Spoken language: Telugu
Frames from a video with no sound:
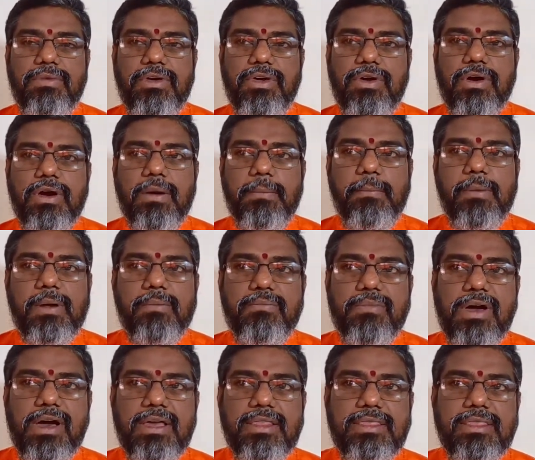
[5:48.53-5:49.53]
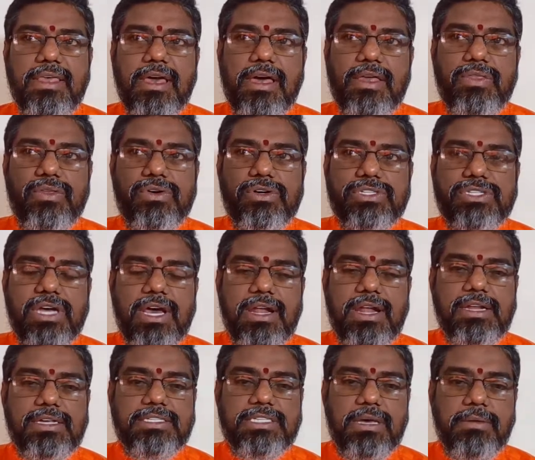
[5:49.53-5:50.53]
మీ యొక్క బ్రహ్మహత్య
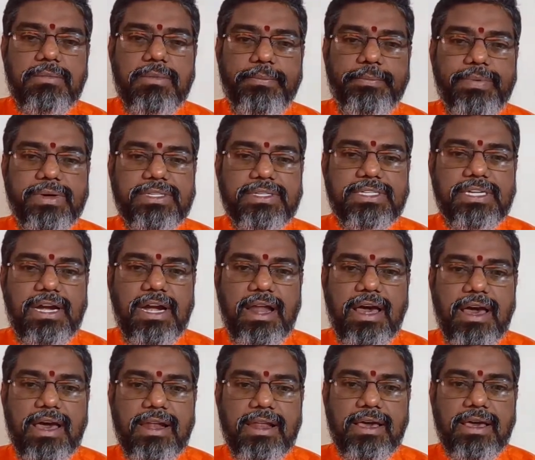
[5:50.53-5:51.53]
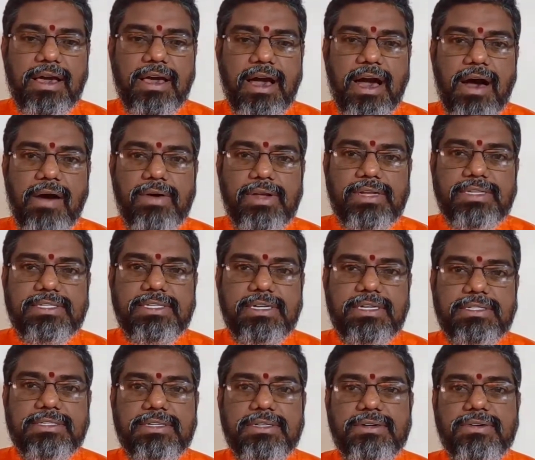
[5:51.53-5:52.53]
దోషాన్ని శమింపజేయడానికి
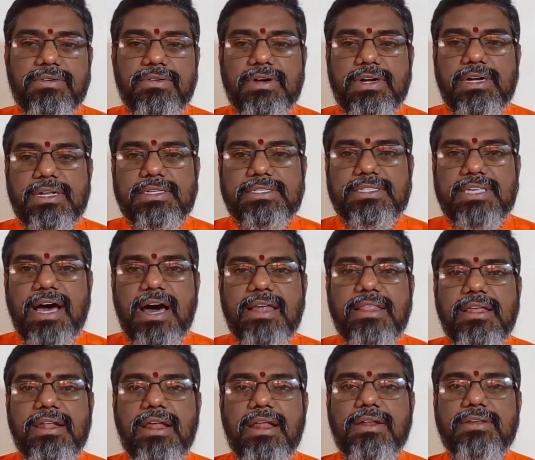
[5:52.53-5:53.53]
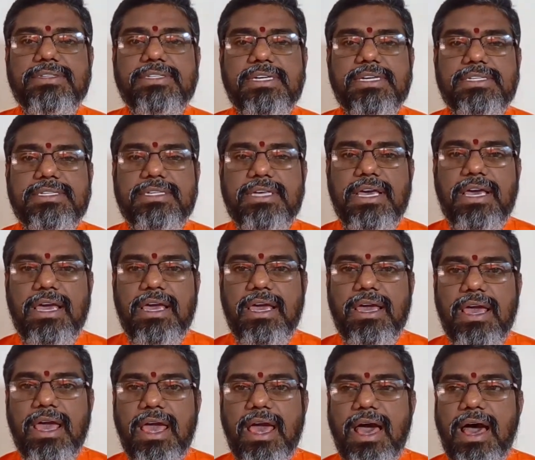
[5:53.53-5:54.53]
కావలసినటువంటి సాధనలు చేసే
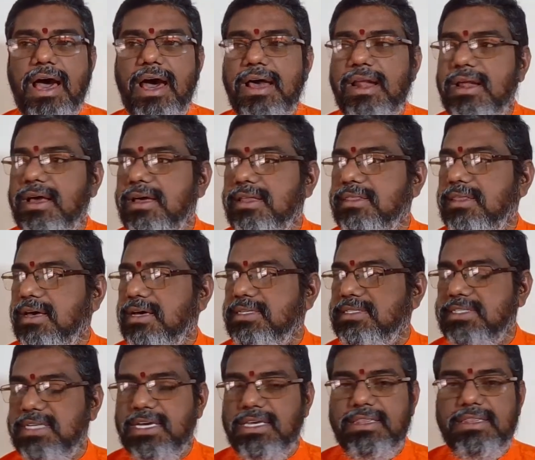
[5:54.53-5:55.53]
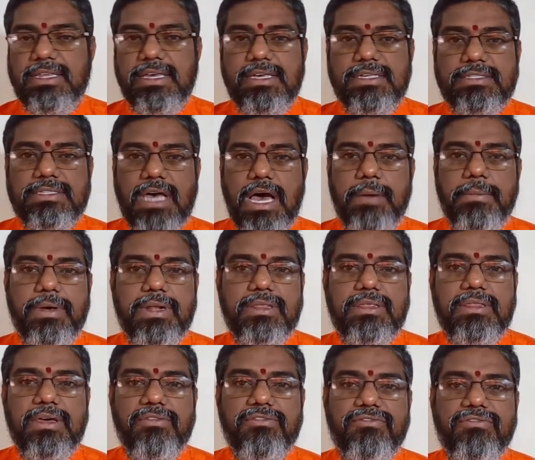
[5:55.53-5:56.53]
అర్హత శక్తి
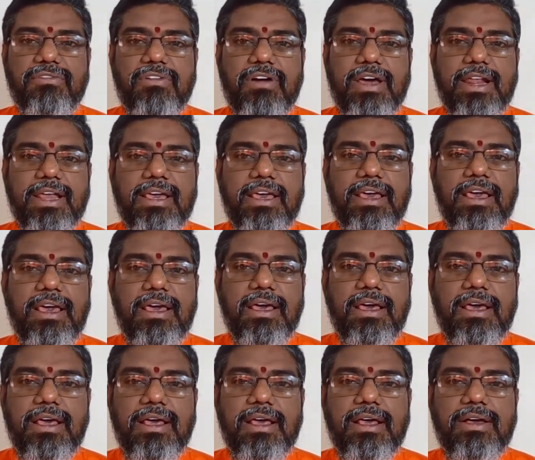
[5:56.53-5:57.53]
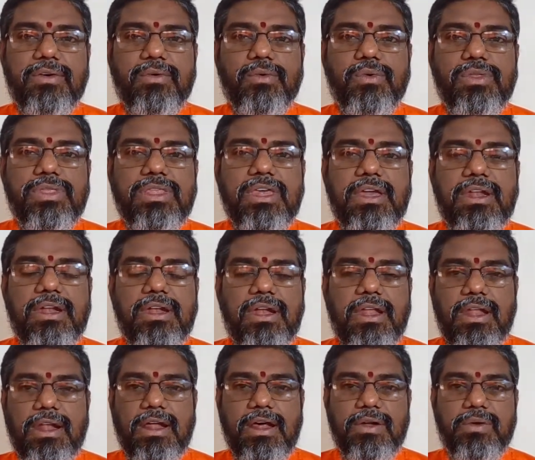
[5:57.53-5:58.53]
సామర్థ్యం వారికి ఉందని
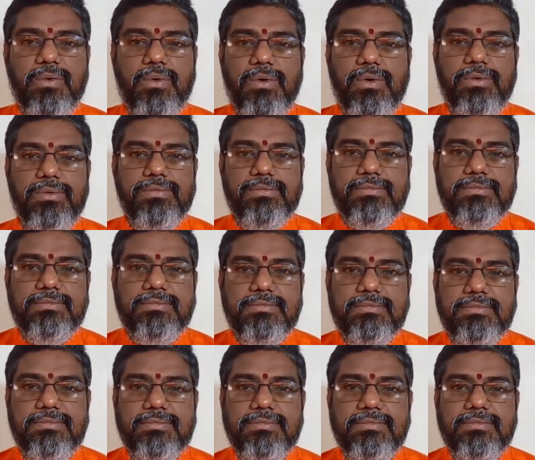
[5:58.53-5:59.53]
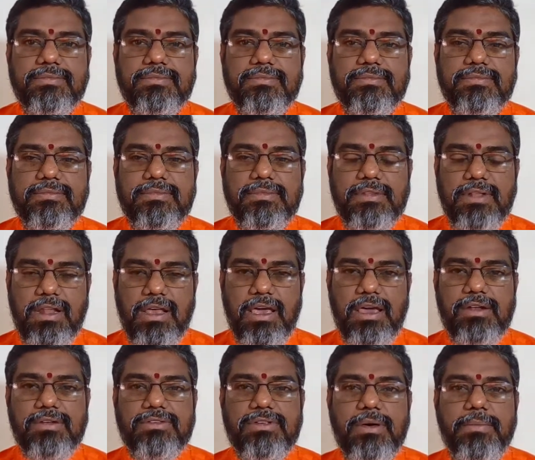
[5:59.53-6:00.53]
నేను అనుకోను
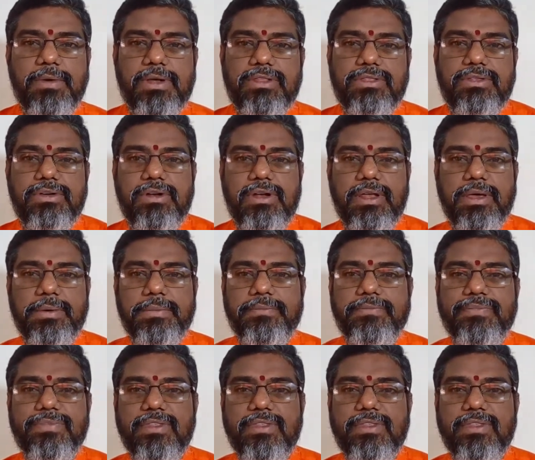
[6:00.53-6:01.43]
నేను సమర్థుణ్ణి